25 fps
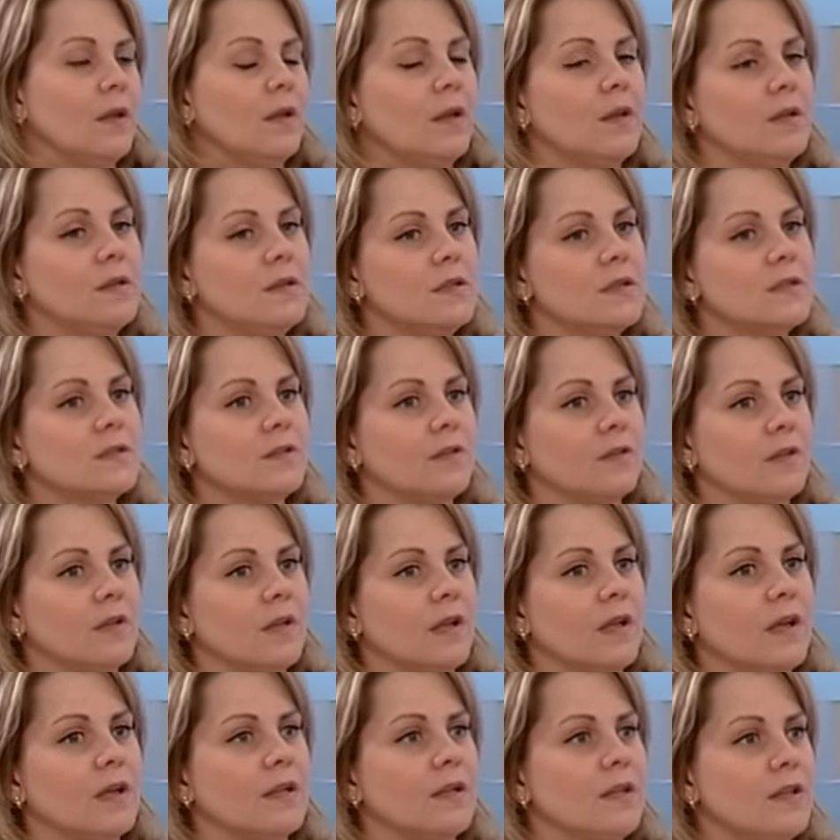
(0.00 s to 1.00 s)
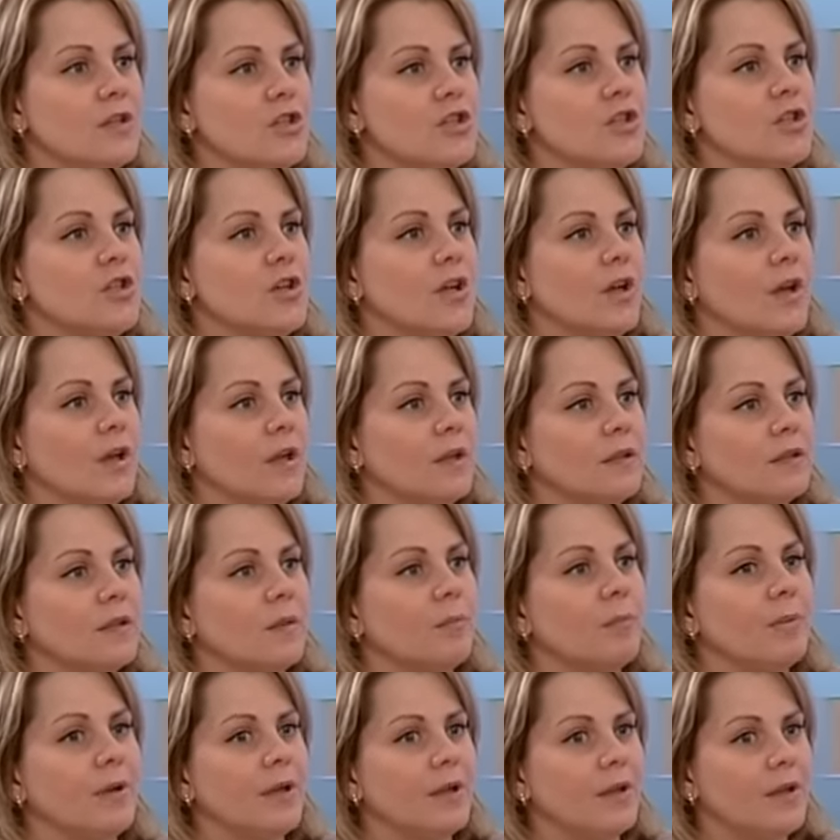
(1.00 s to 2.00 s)
Единственное отличие – это
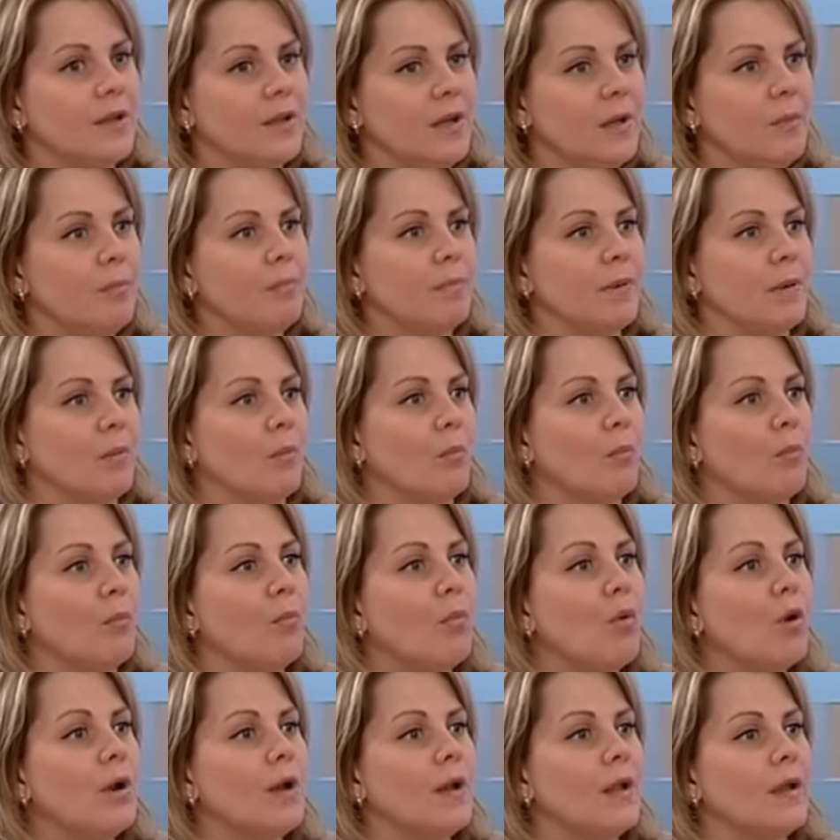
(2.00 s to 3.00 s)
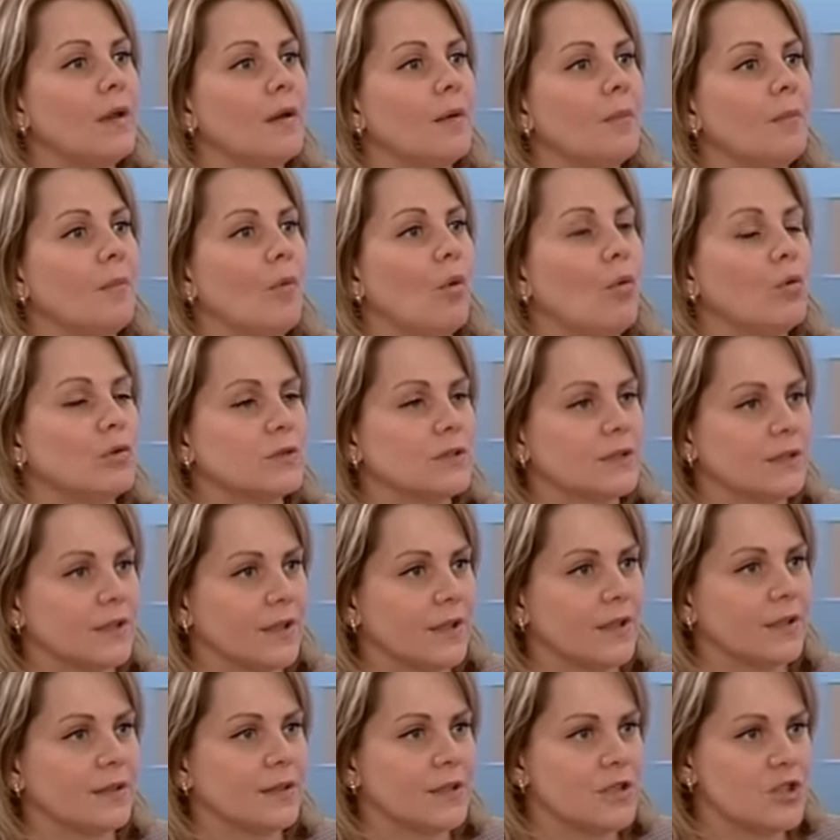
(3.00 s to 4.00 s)
при гриппе более
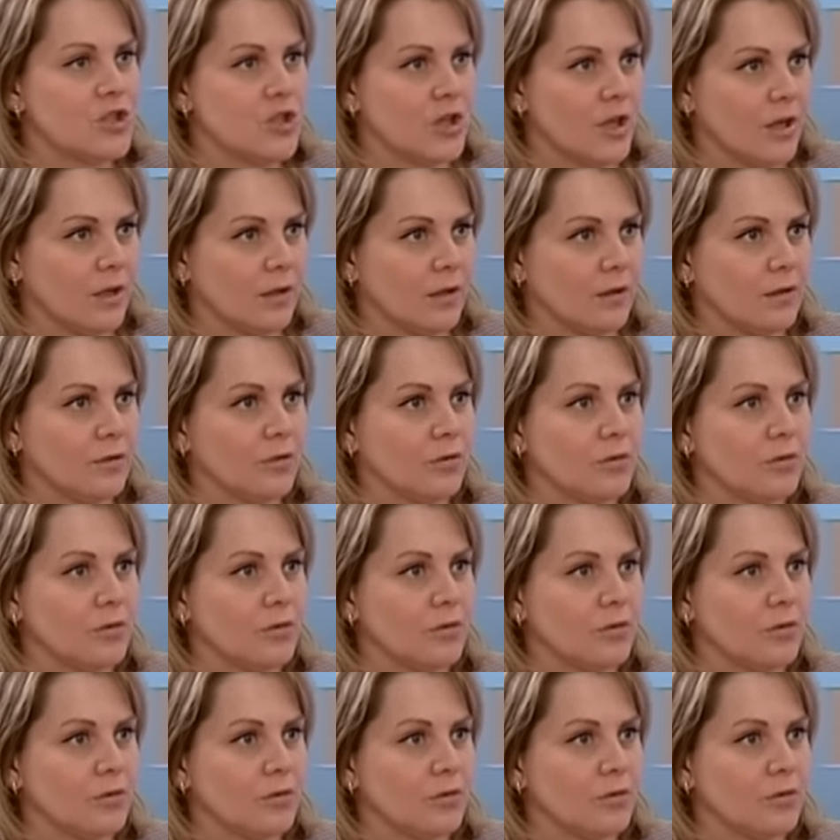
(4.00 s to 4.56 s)
острое начало.